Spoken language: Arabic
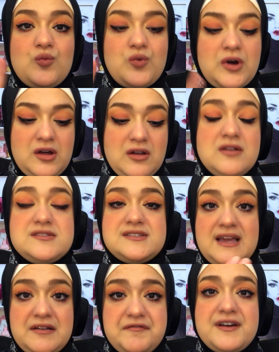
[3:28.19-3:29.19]
وخلاص
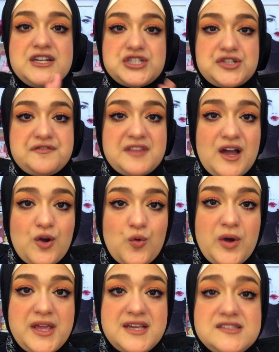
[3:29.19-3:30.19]
جافه نشفتها
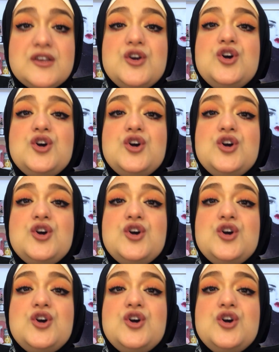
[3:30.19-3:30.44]
كويس